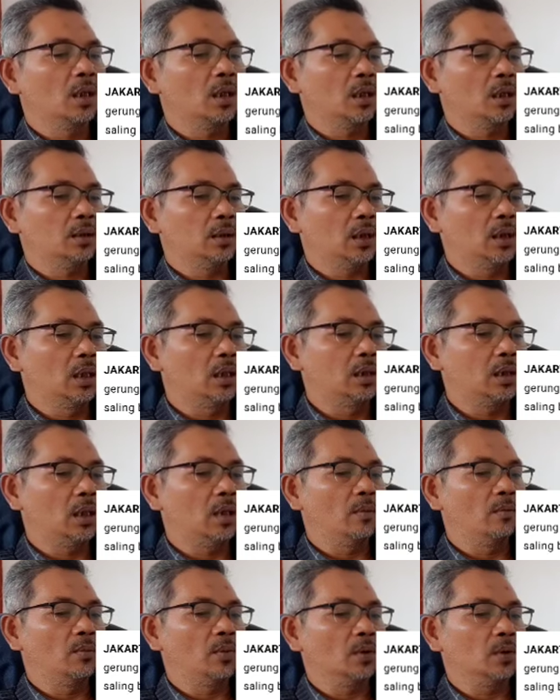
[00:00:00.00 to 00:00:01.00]
Katanya
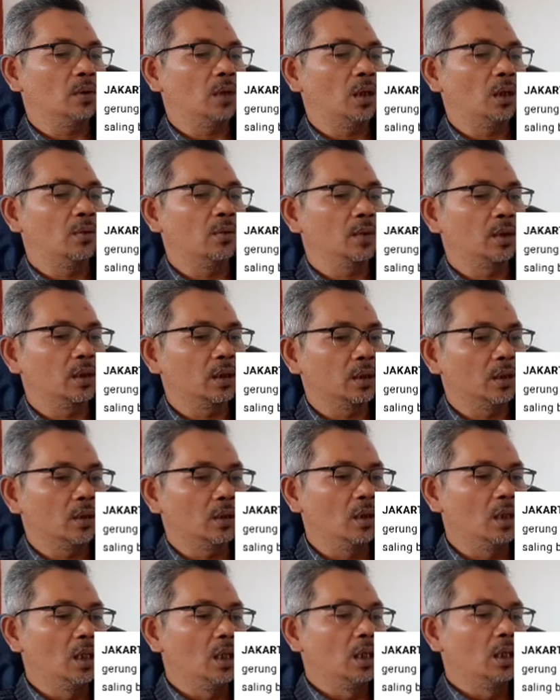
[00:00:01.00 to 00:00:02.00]
dalam potongan
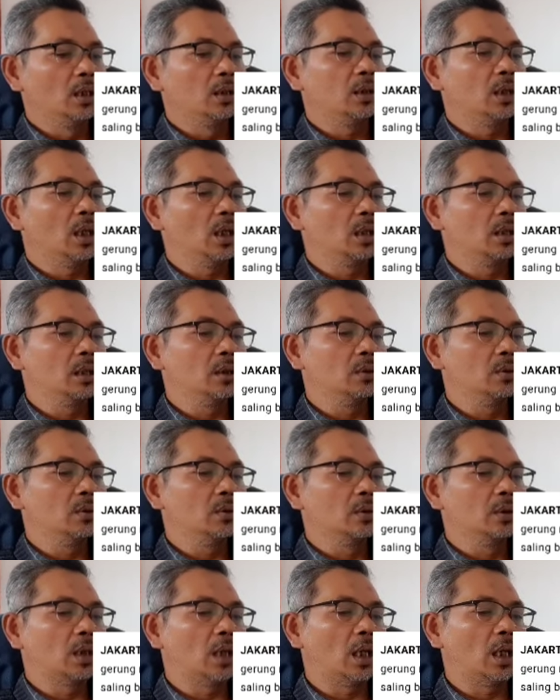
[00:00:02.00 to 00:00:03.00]
video yang
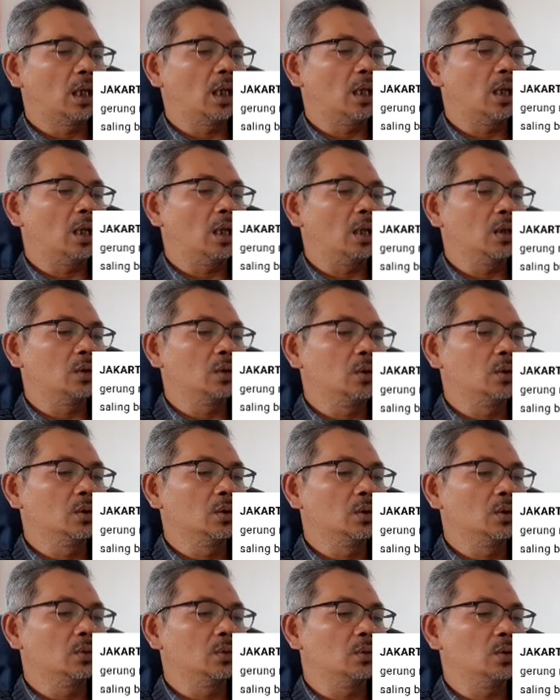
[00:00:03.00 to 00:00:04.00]
diunggah akun
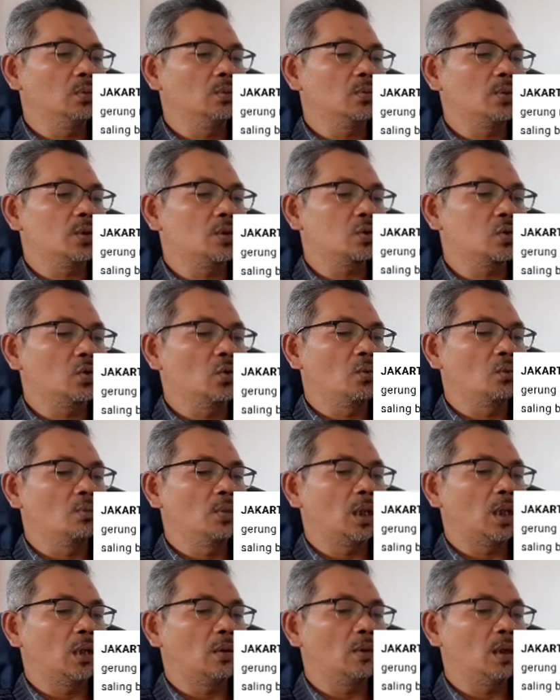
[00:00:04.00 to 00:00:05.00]
YouTube
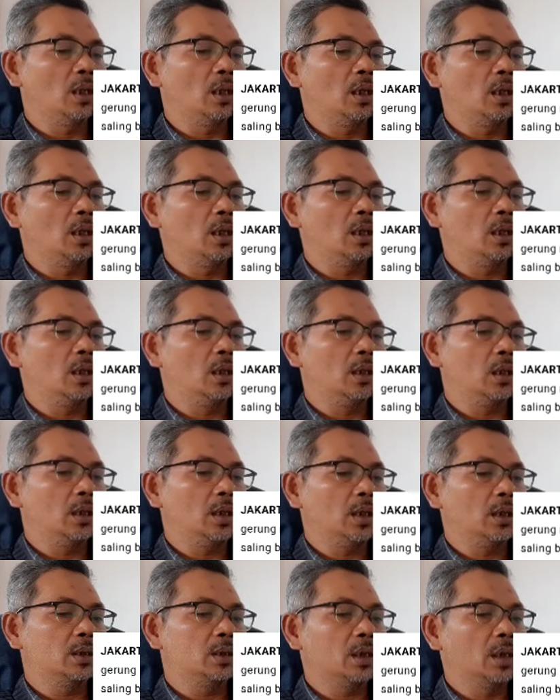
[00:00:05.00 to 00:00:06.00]
Sumbawa
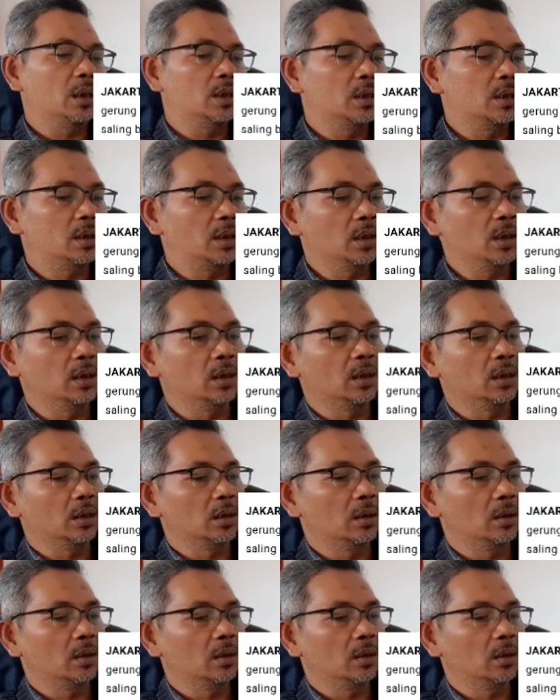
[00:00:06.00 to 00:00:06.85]
Regency.